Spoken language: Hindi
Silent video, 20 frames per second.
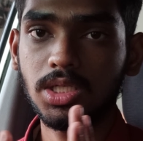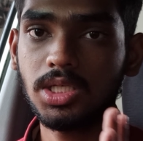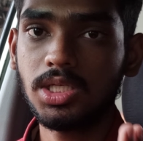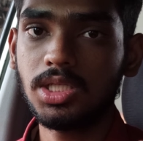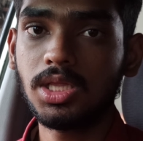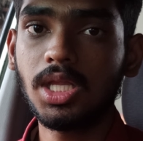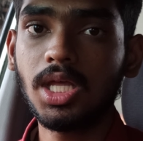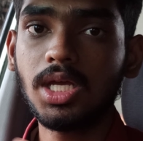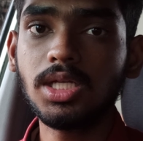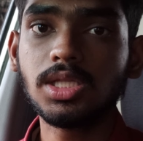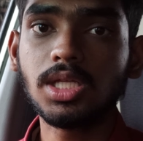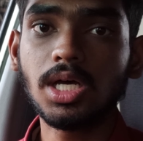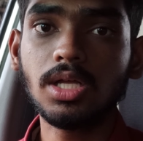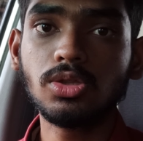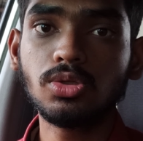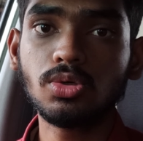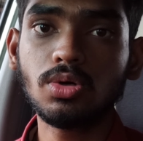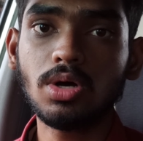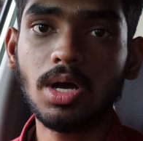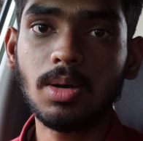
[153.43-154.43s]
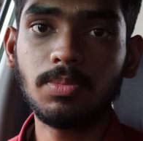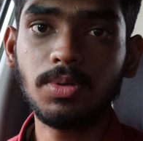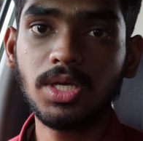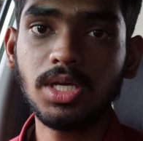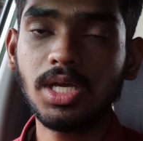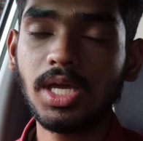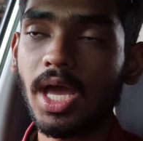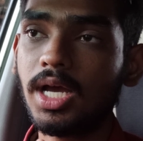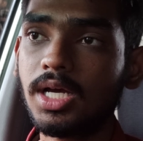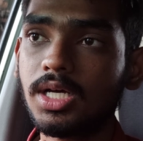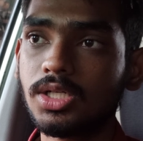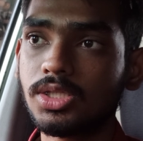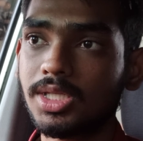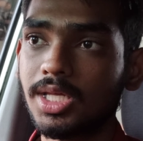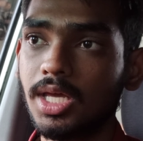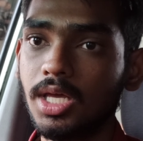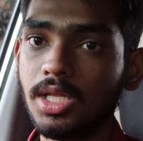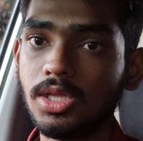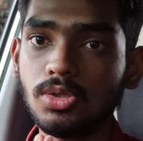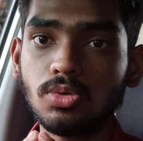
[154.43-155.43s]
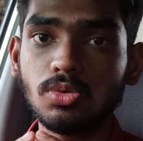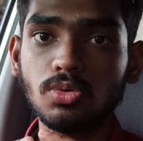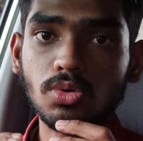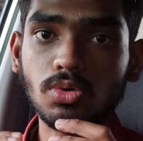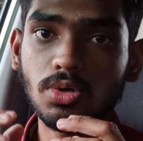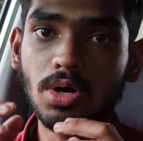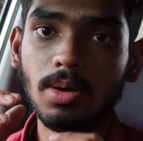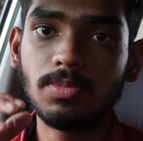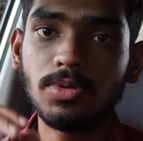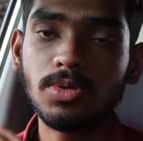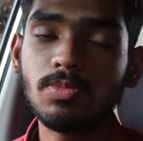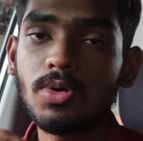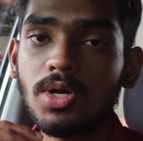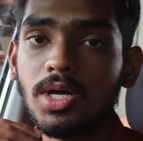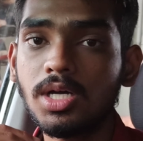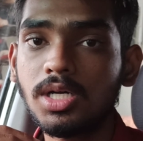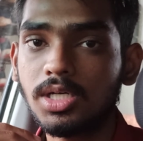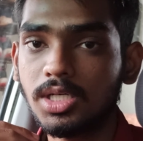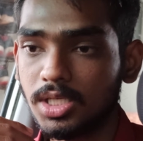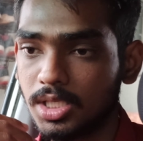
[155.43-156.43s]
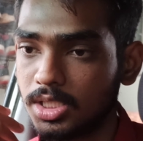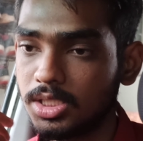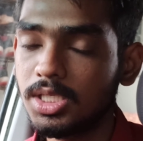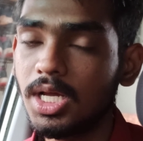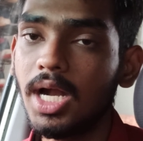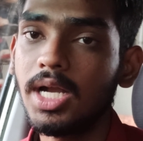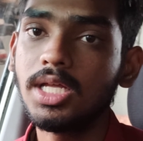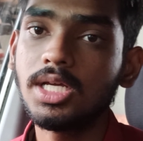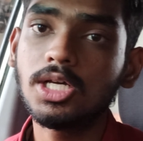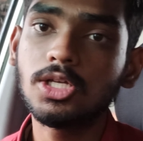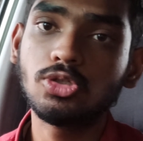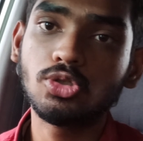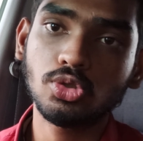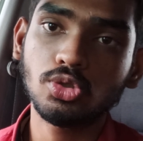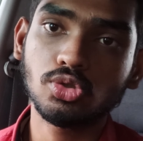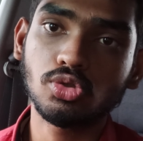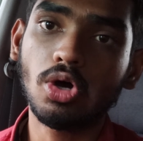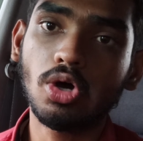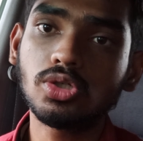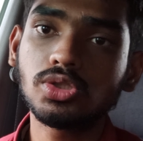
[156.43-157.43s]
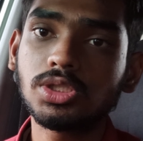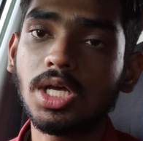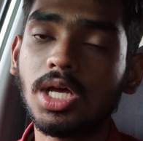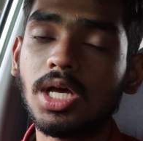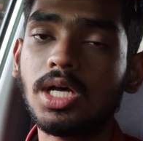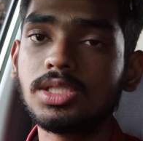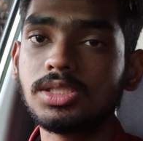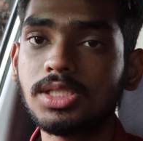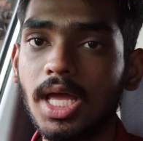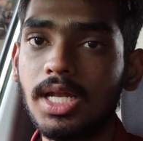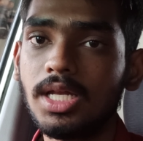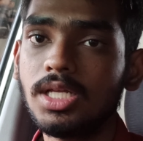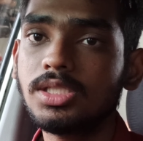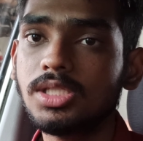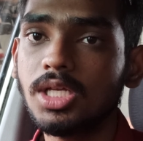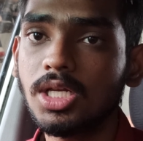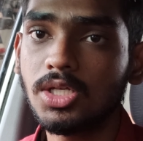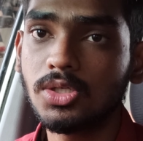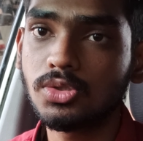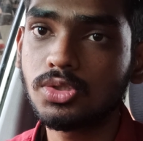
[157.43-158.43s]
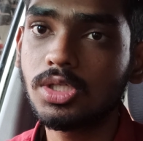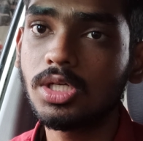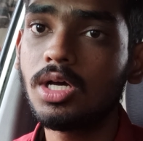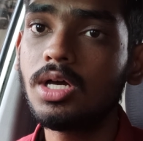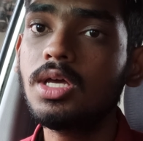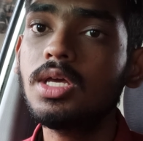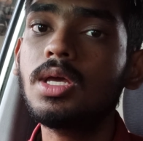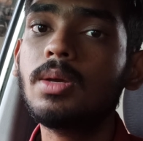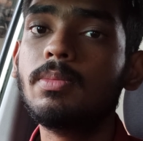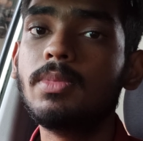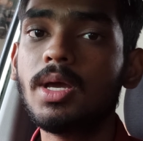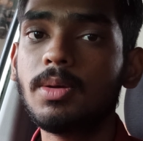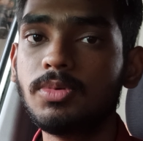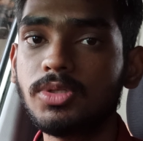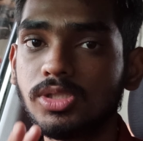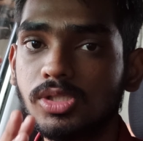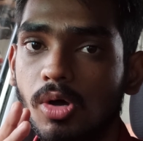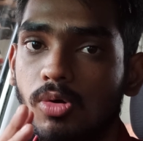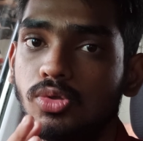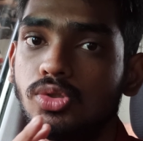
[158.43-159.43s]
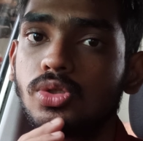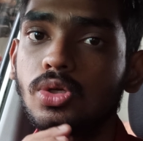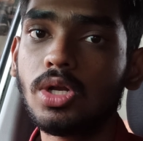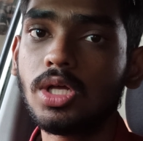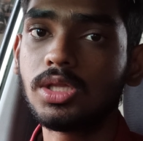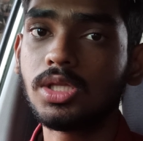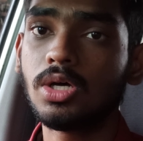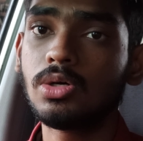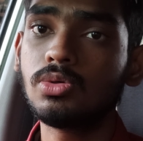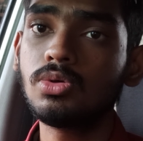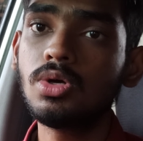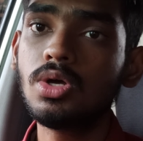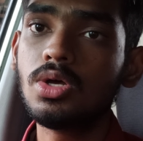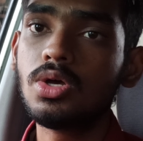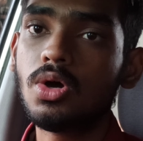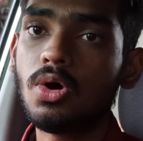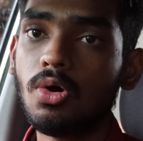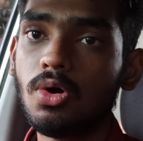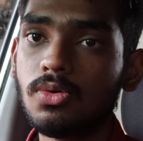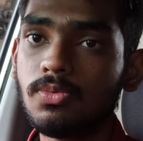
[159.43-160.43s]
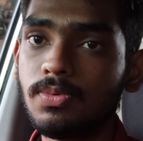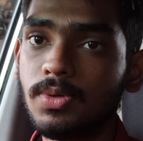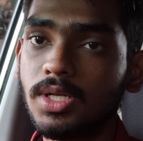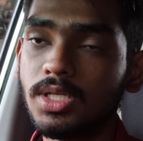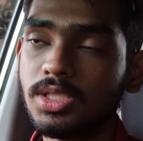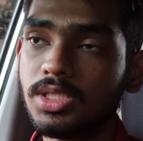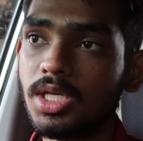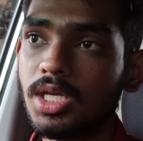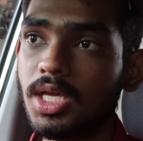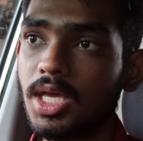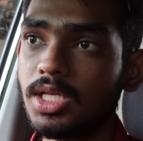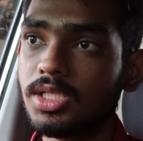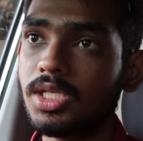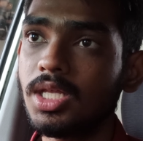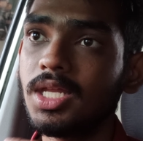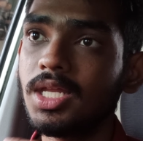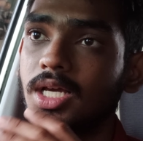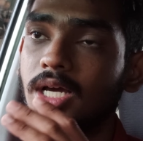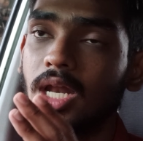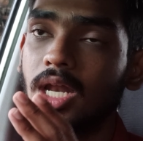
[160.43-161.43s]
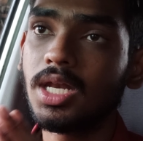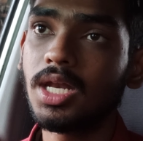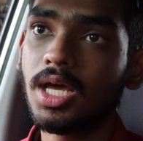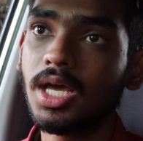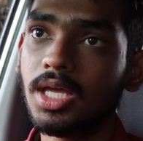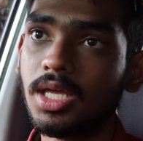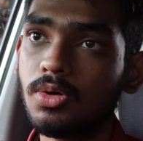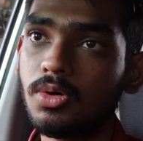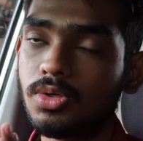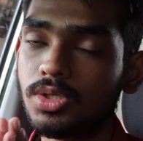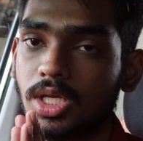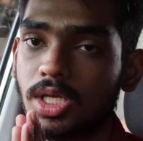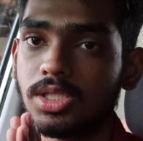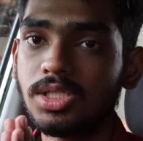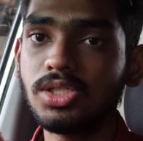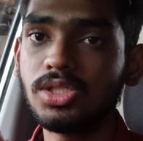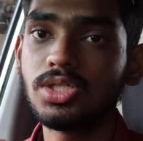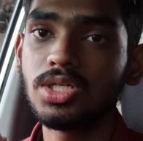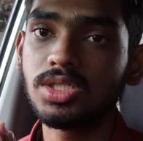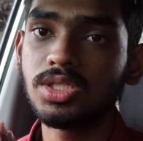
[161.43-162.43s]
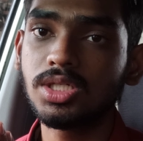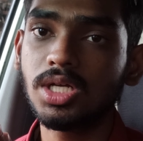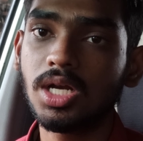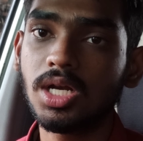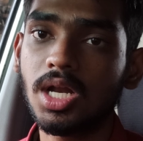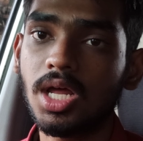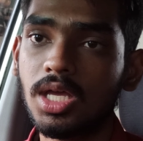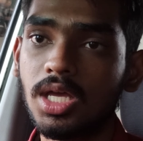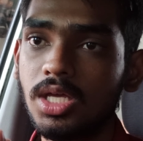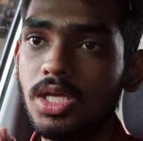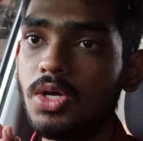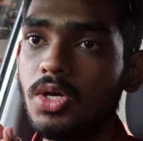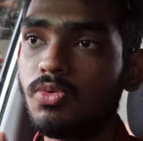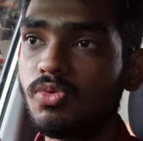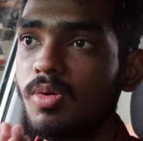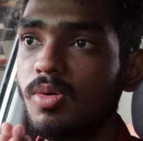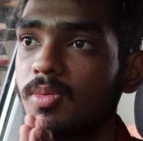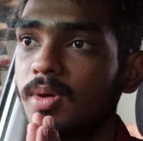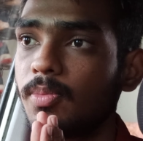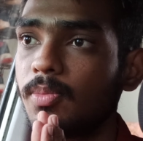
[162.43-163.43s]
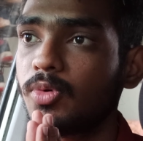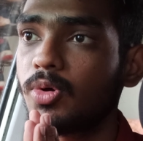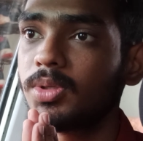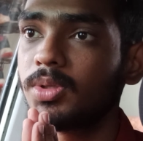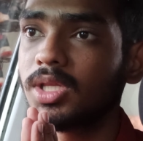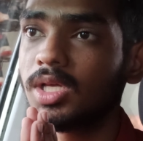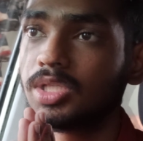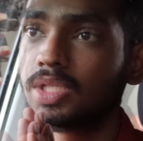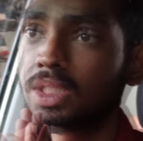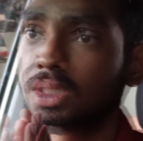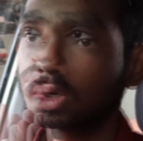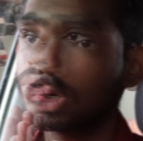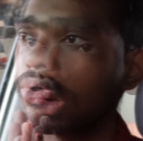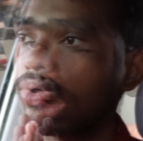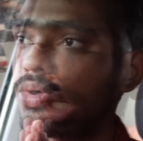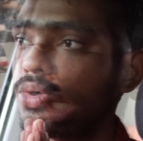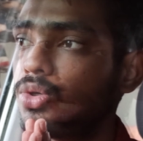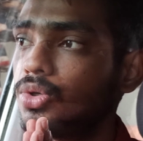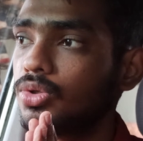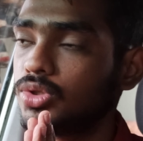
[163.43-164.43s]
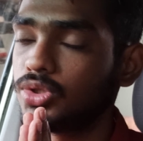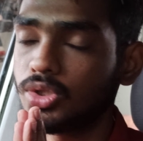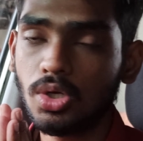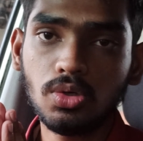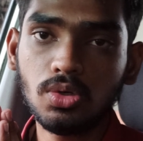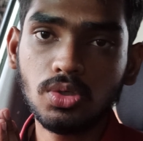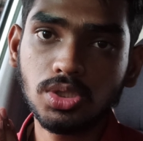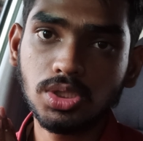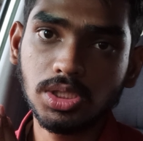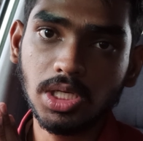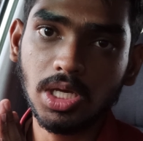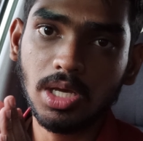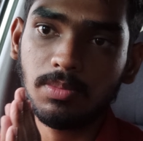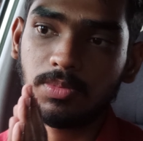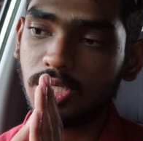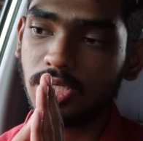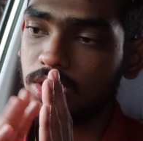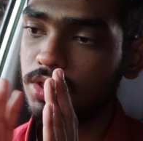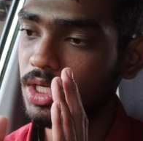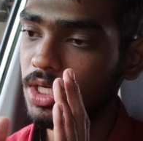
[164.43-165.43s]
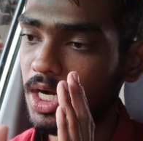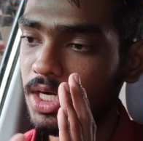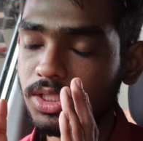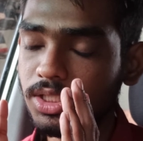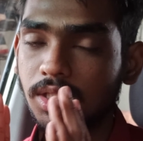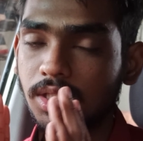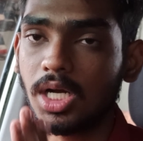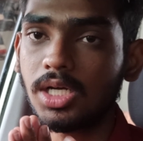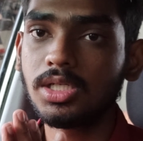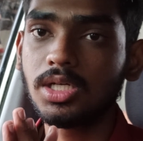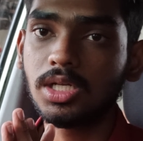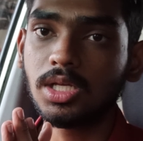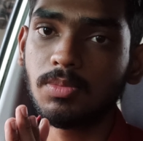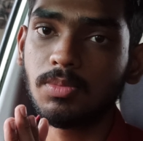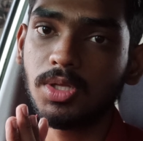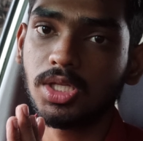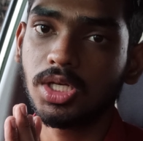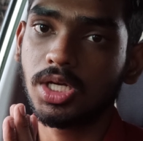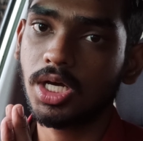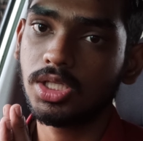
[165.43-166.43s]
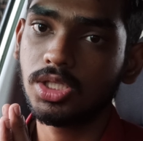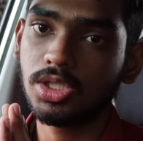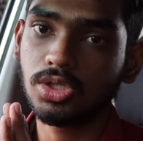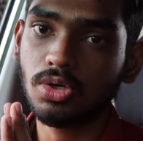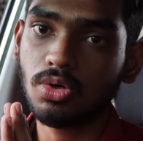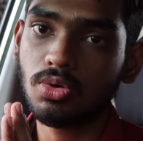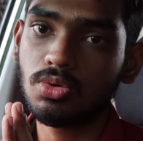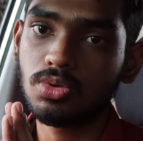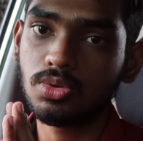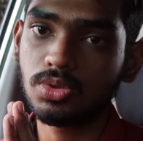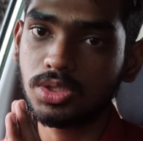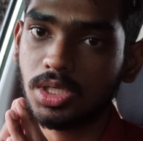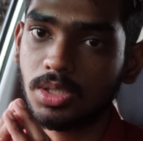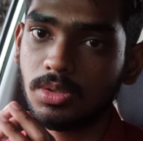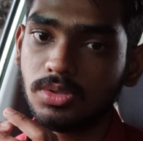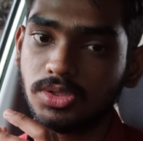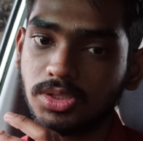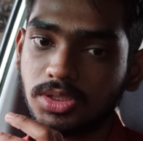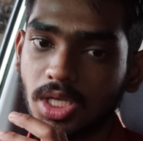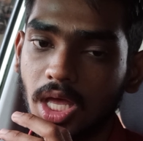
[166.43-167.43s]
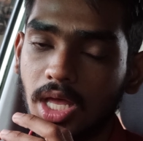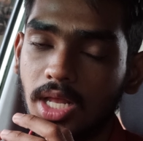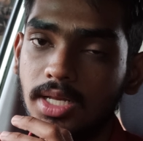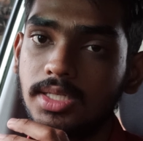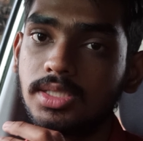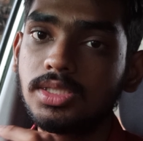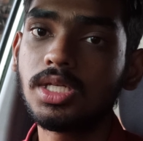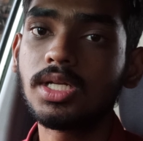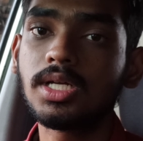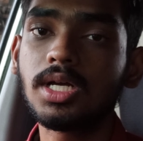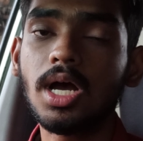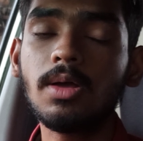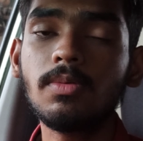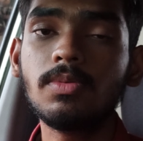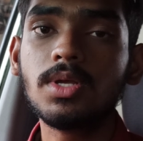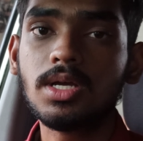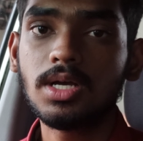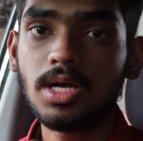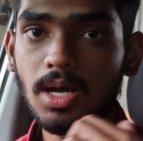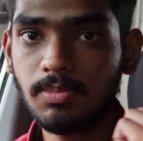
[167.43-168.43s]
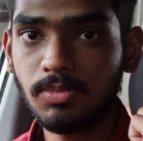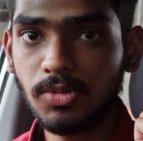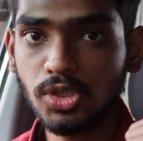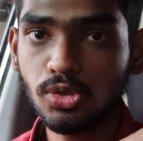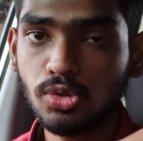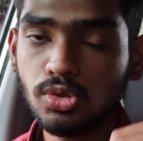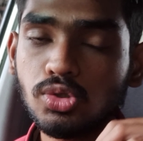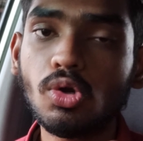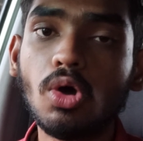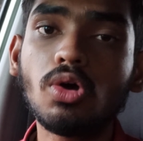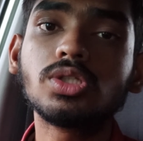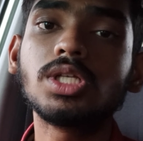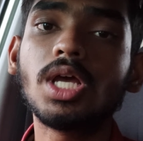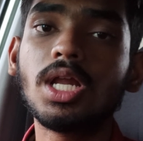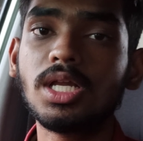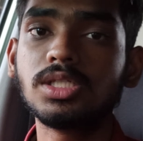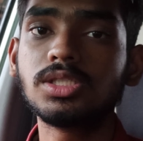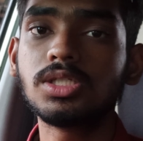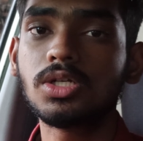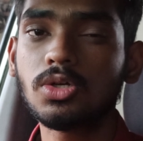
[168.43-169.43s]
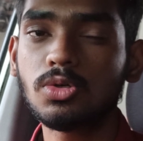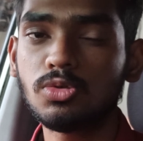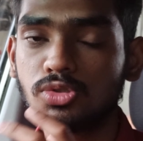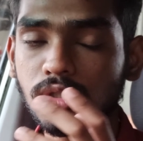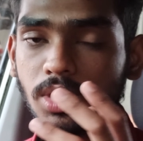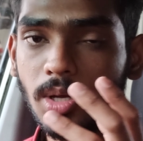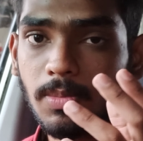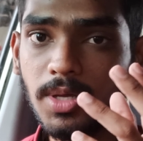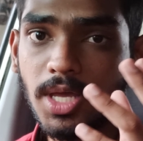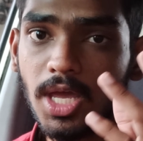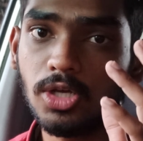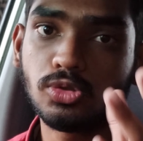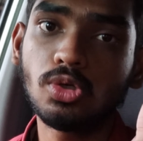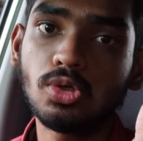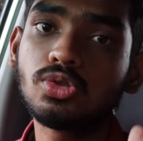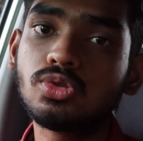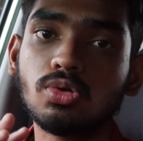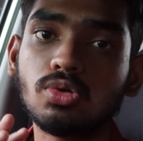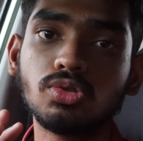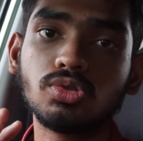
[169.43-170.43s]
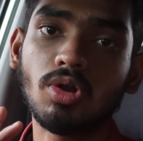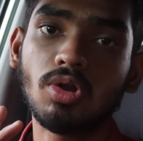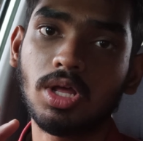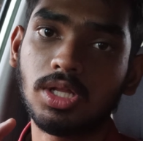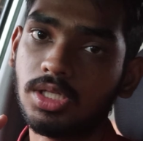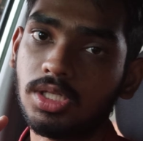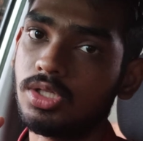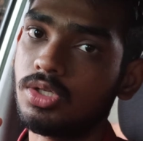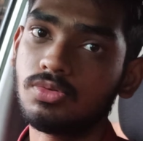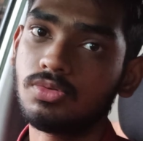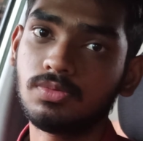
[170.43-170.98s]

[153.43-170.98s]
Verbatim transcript: इतना ही था तो अभी क्या करते हैं तो अभी मैं इस गाड़ी का जो स्टॉक साइलेंसर है उसका मैं अभी साउंड सुनाता हूँ और फिर इसे कैसे निकालना है और कैसे चेंज करना है वो मैं आपको बता देता हूँ तो चलो इसके अभी गाड़ी स्टार्ट करके मैं दिखा देता हूँ और उसका साइलेंसर का अपने जो स्टॉक साइलेंसर का उसका मैं एग्जॉस्ट नोट सुना देता